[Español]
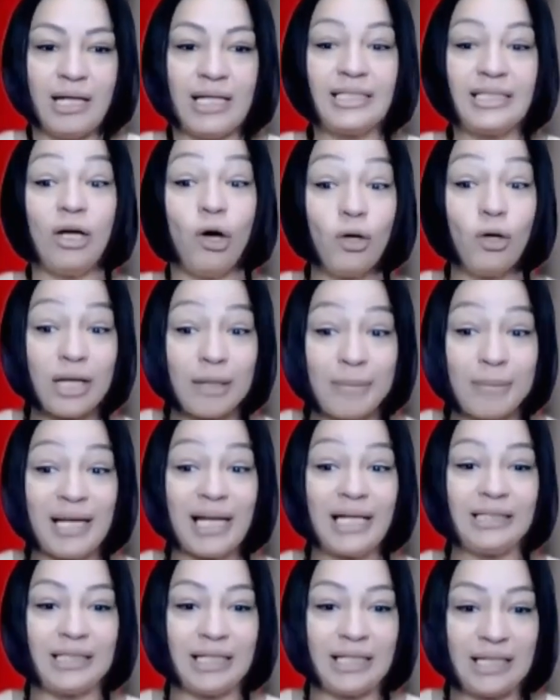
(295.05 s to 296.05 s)
Es decir, óigame
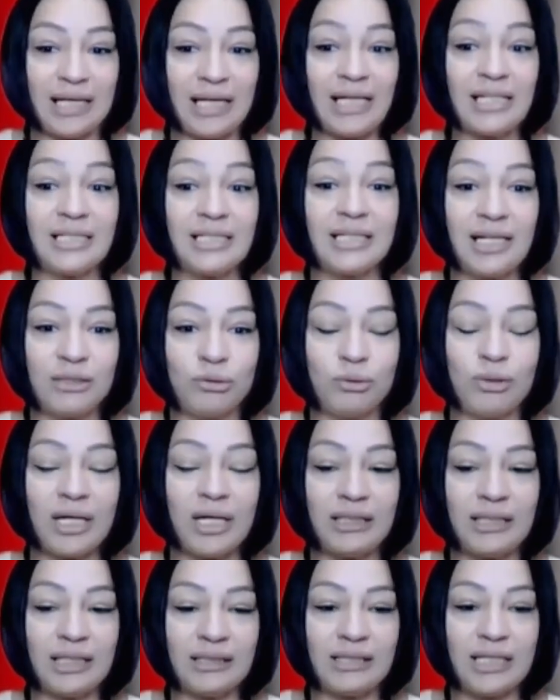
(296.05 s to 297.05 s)
la inteligencia
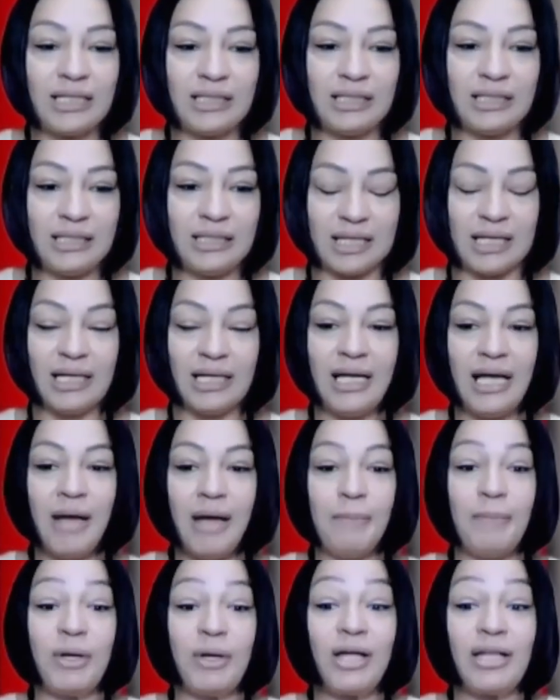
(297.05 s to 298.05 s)
natural de esta niña.
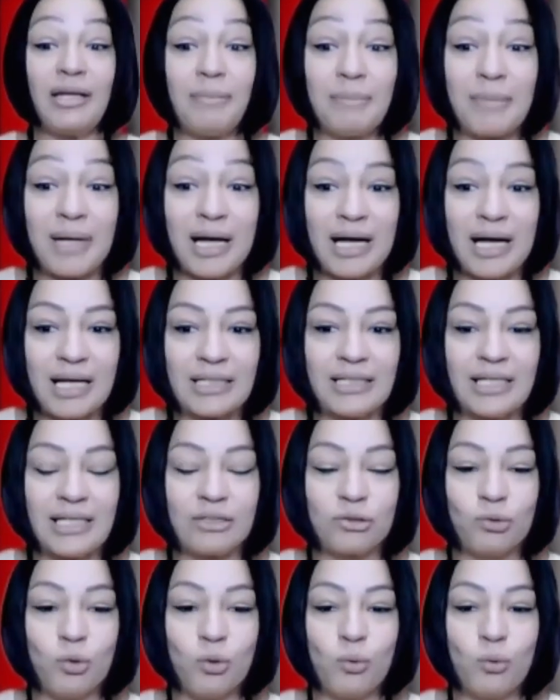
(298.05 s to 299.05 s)
Pero además
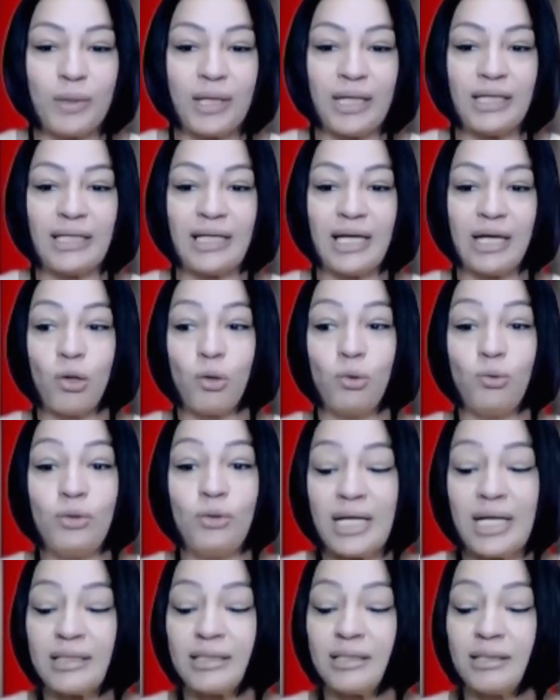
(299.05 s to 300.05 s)
descubren que con
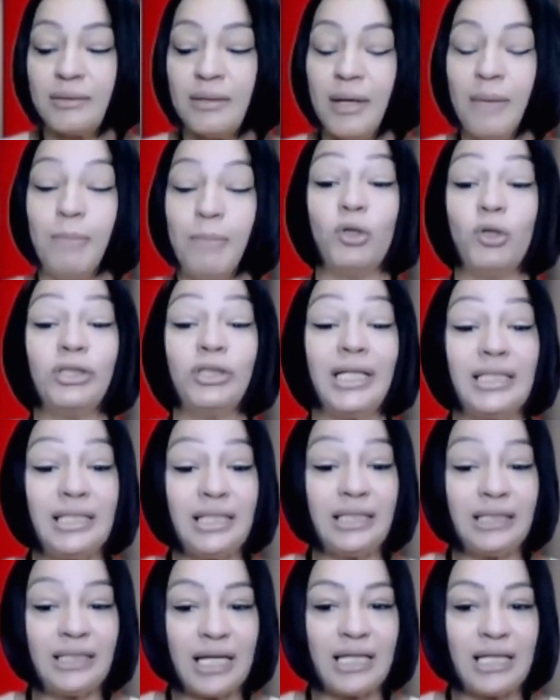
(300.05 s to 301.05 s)
unas
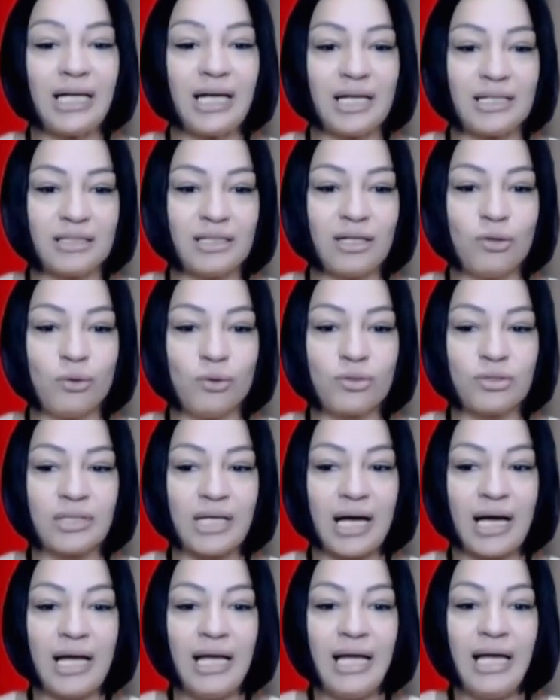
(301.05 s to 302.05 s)
botellitas de
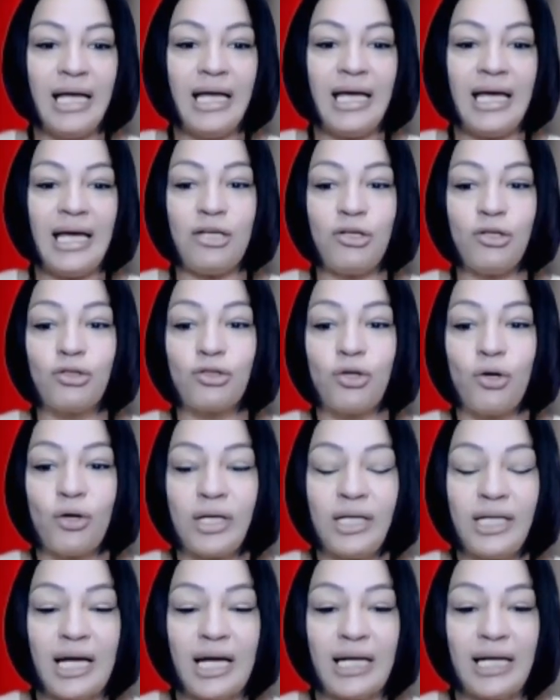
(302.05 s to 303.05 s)
gaseosa, ellos
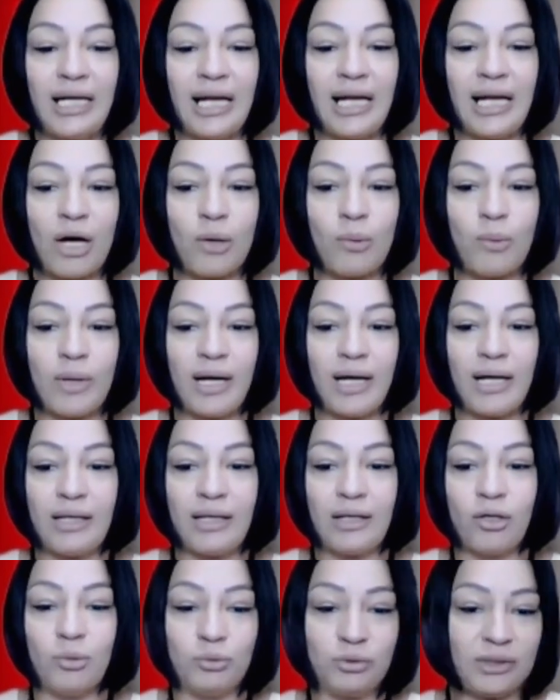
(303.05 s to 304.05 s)
cogían el agua,
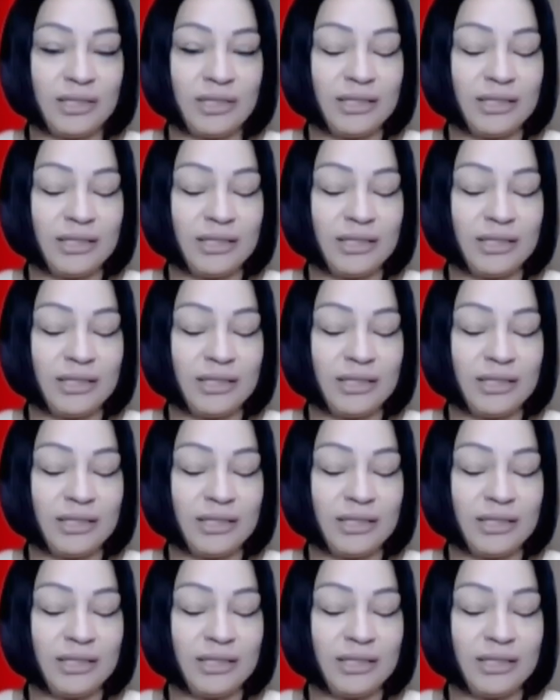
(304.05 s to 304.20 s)
como